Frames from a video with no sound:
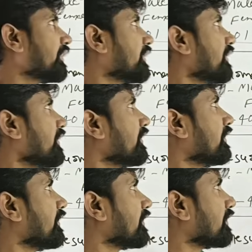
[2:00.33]
అంటే
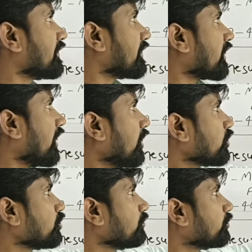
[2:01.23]

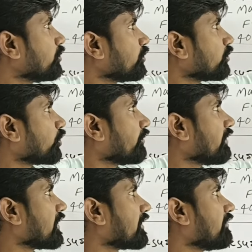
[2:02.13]
నాలుగు మూడు రెండు
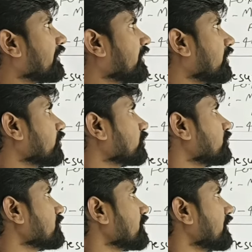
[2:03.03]
వేల ఇరవై నాలుగు
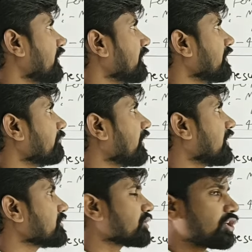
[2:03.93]
నుంచి అంటే
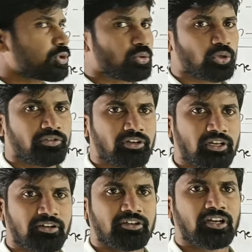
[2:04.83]
మార్చ్ నాలుగు రెండు వేల
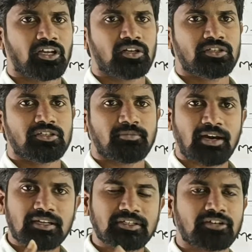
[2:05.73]
ఇరవై నాలుగు నుంచి
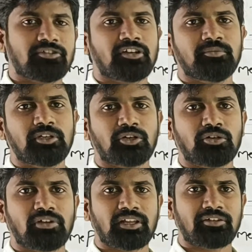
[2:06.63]
మార్చి ఇరవై ఎనిమిది
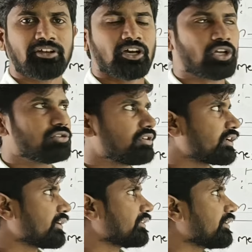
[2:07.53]
రెండు వేల ఇరవై నాలుగు
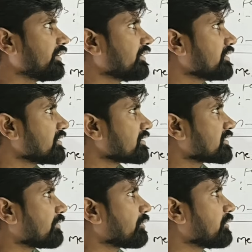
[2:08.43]
వరకు అయితే
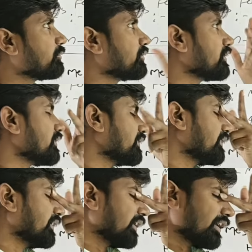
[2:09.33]
సమయం ఉంది
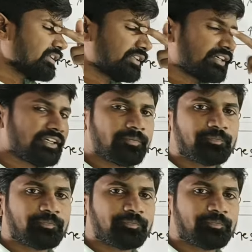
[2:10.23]
అయితే